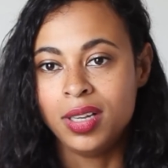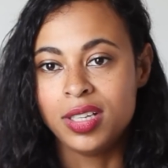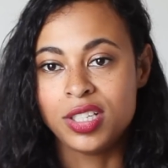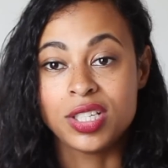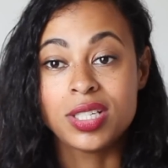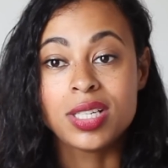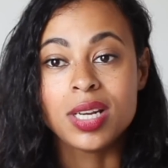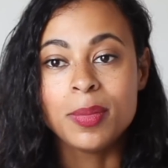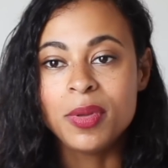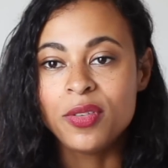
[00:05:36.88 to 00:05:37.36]

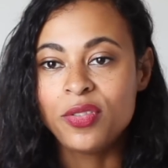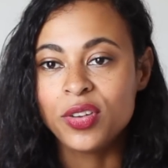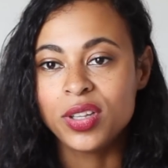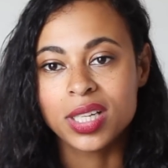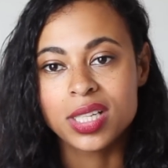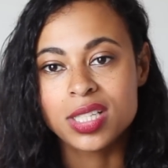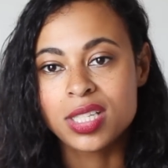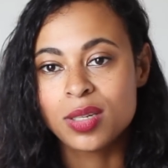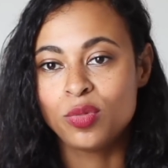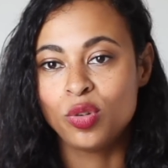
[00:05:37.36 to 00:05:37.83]
j'ai jamais fait de
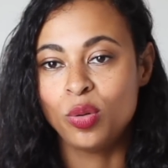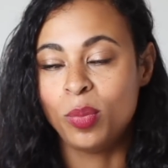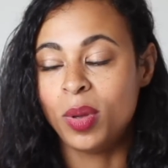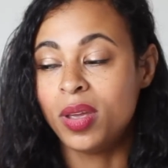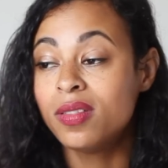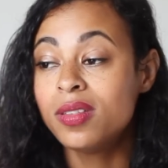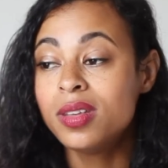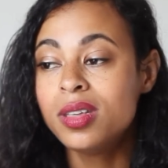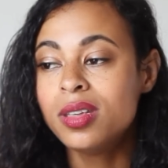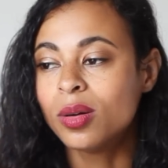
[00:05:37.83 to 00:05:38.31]
régime de
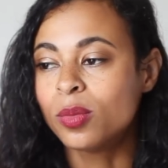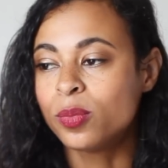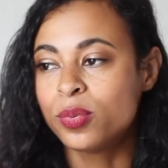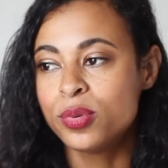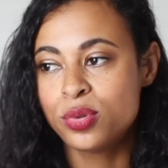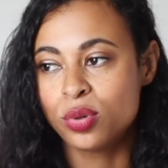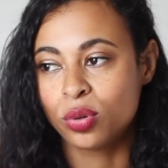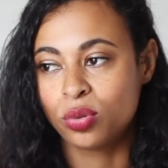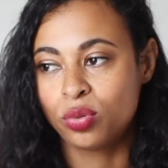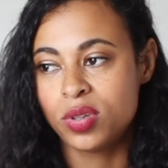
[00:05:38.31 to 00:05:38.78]
ma vie. En
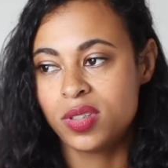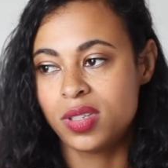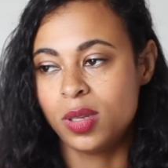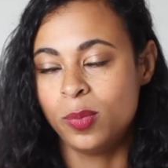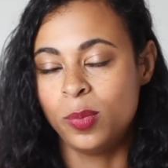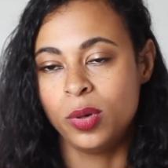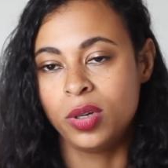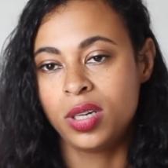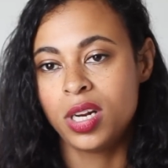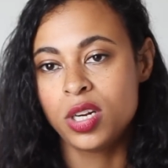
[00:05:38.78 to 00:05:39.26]
plus, surtout à cette
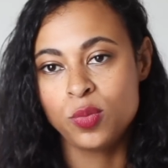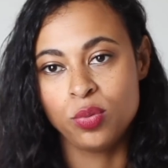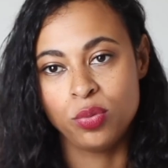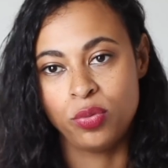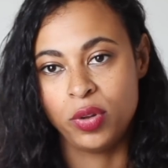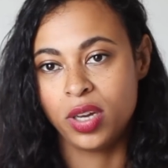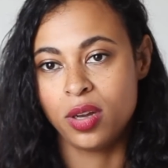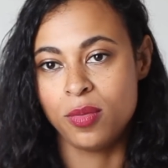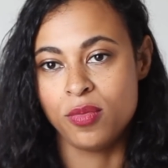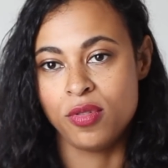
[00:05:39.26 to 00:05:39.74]
époque-là, je
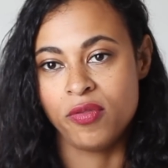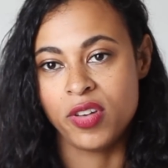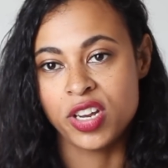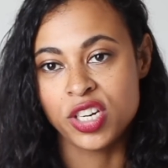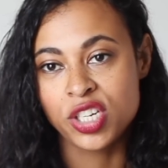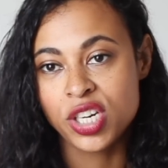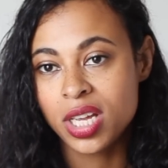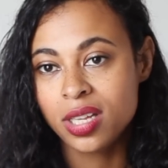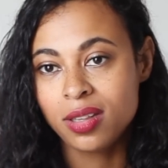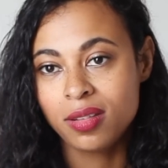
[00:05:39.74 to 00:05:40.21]
bouffais comme une
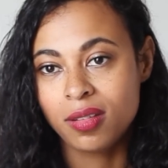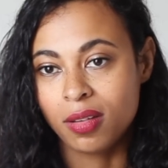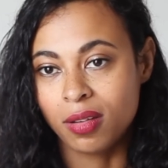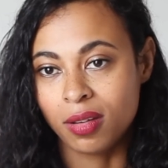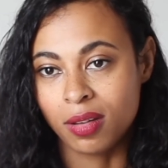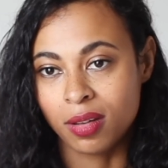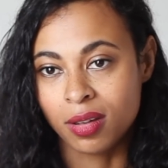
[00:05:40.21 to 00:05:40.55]
bachette.